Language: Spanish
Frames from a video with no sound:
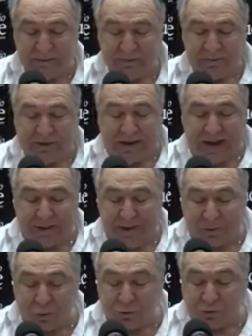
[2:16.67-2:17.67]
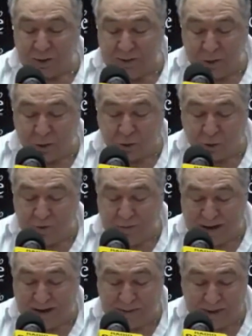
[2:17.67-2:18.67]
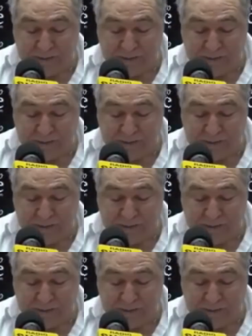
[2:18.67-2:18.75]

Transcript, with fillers: Creaban contenidos como imágenes,